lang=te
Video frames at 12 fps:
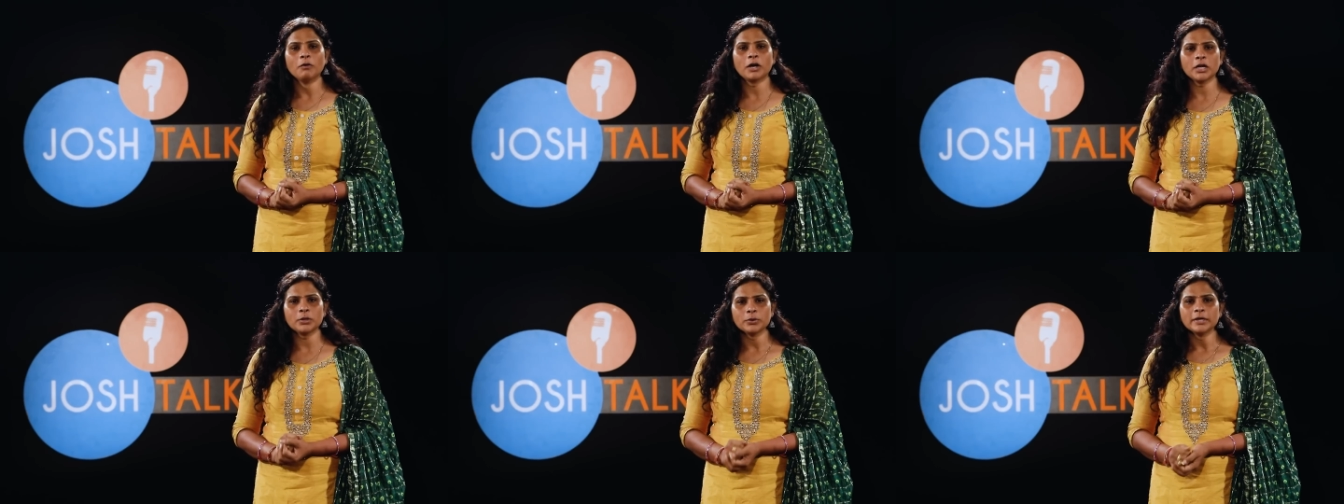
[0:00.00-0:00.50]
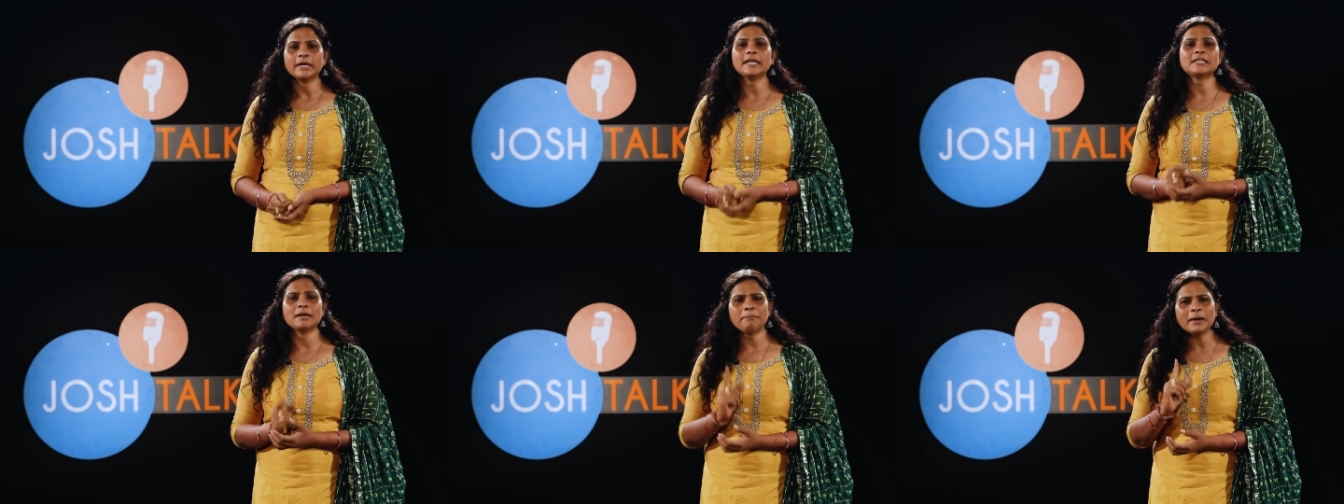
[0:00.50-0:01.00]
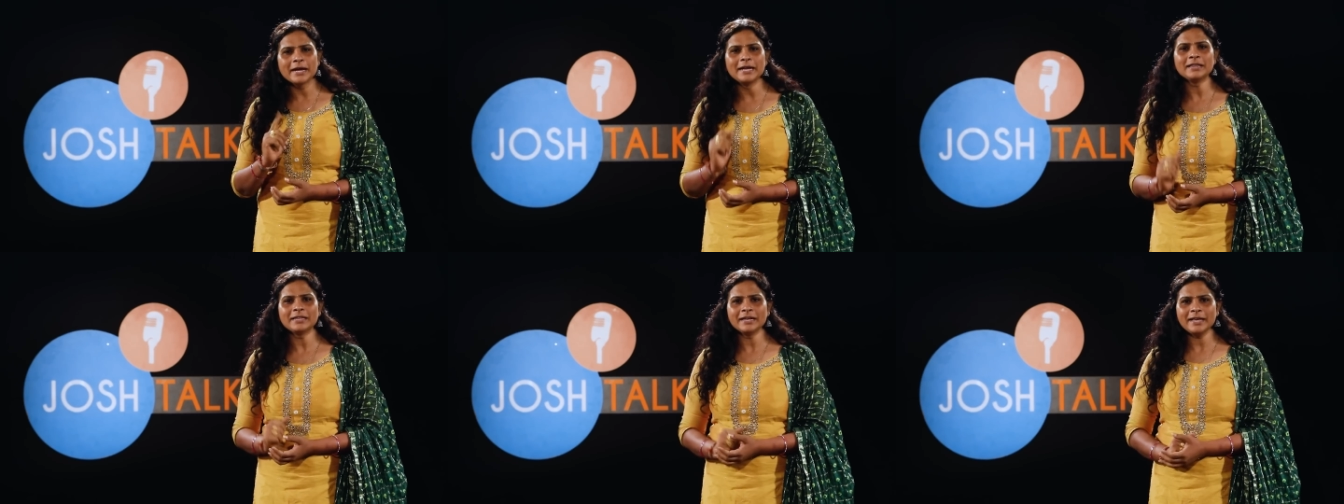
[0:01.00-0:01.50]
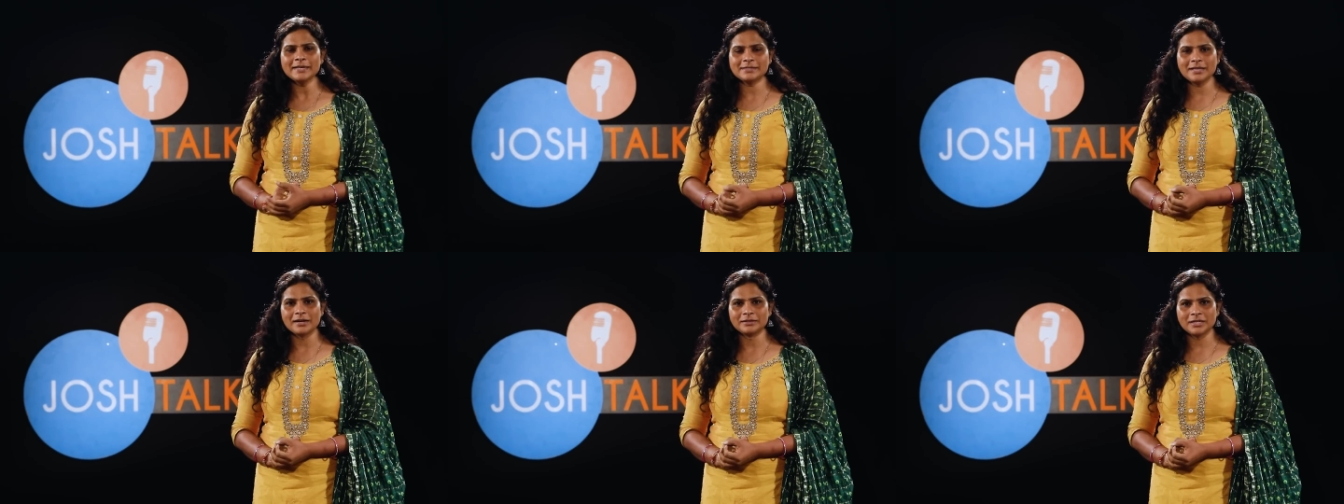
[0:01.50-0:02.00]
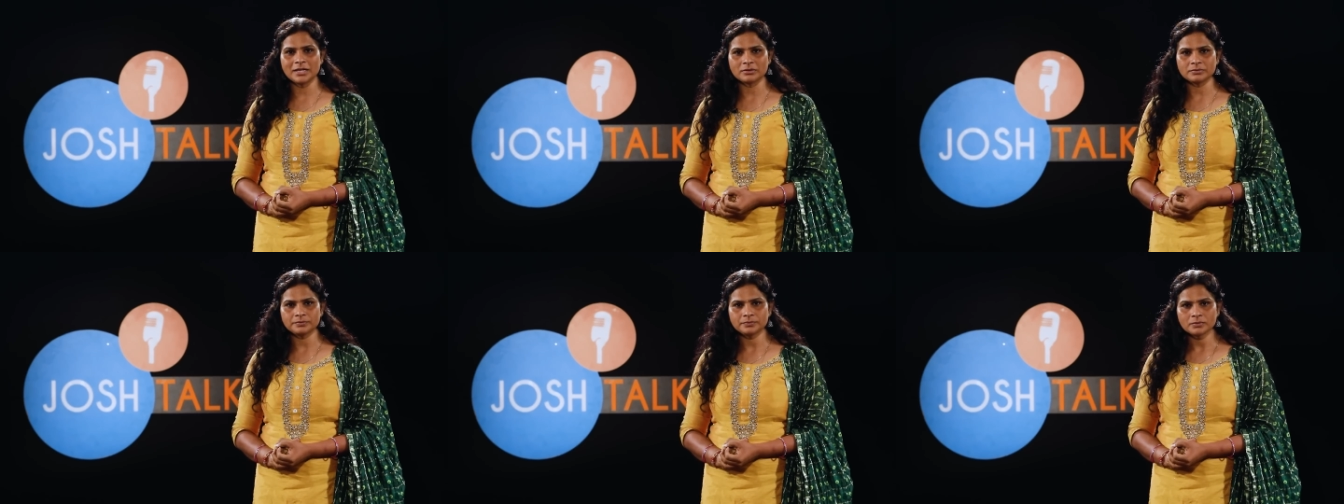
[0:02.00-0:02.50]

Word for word: ఒకరు నీ చెంప గిల్లితేనే ఇస్తా అంటారు